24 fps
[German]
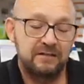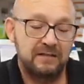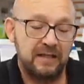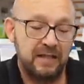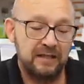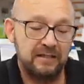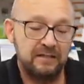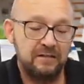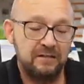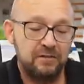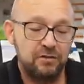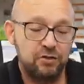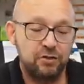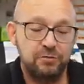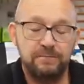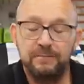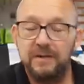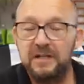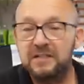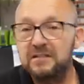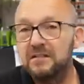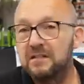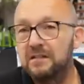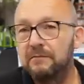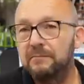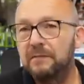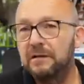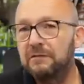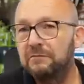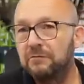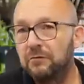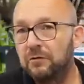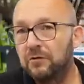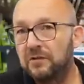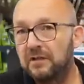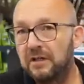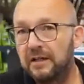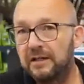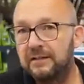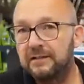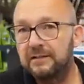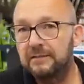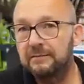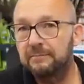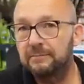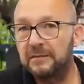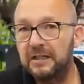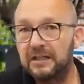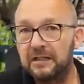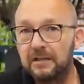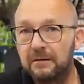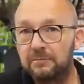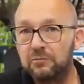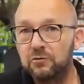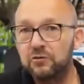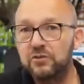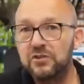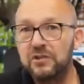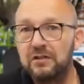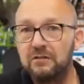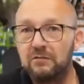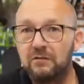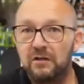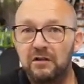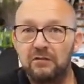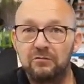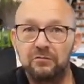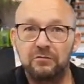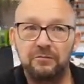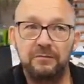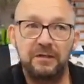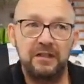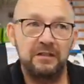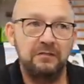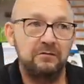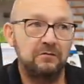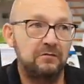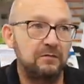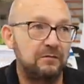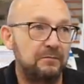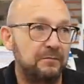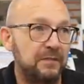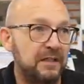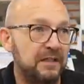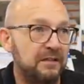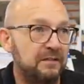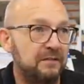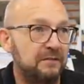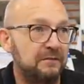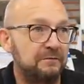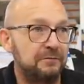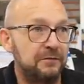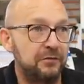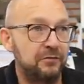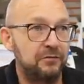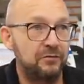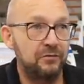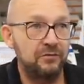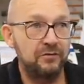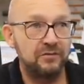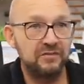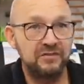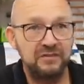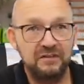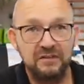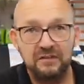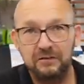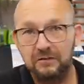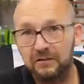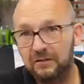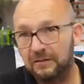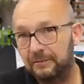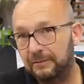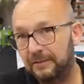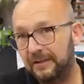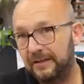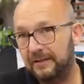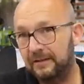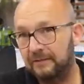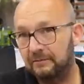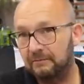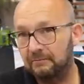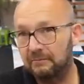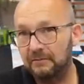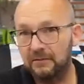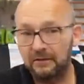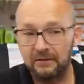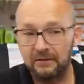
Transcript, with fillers: dann schmeiße ich meinen Föhn an, mein Cappuccino-Automat oder meine Fritteuse oder mein